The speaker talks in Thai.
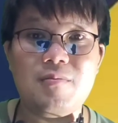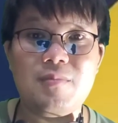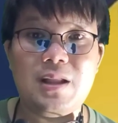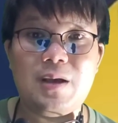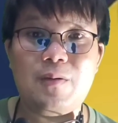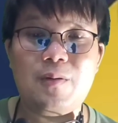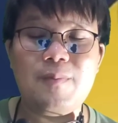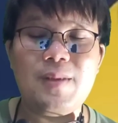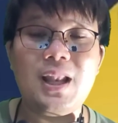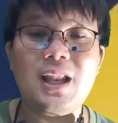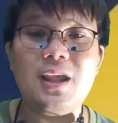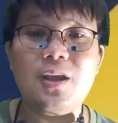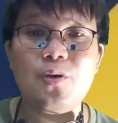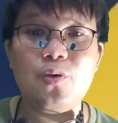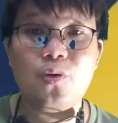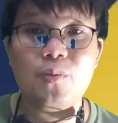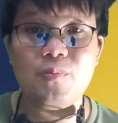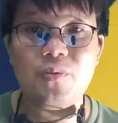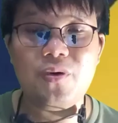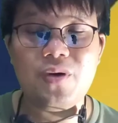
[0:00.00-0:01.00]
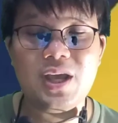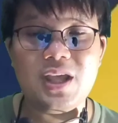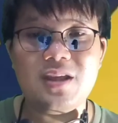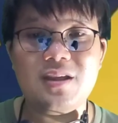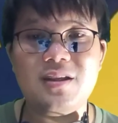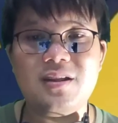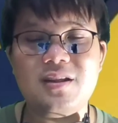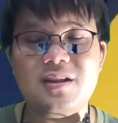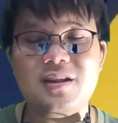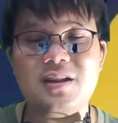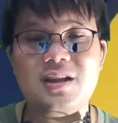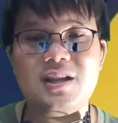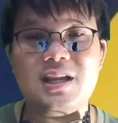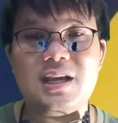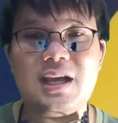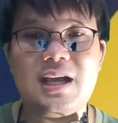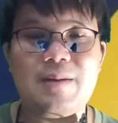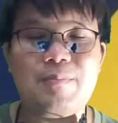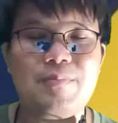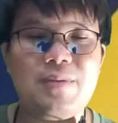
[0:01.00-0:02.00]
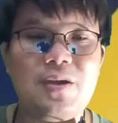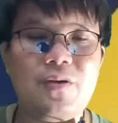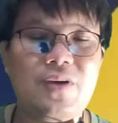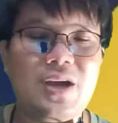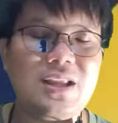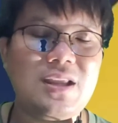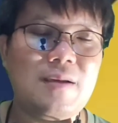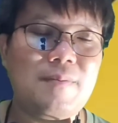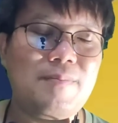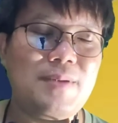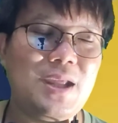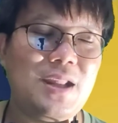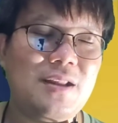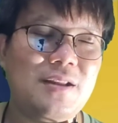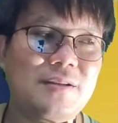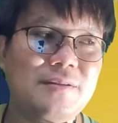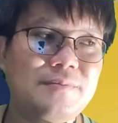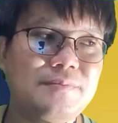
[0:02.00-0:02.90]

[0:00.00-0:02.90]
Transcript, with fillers: เราก็เป็นลิงก์กลุ่มด้วยนะครับไม่ว่าจะเป็น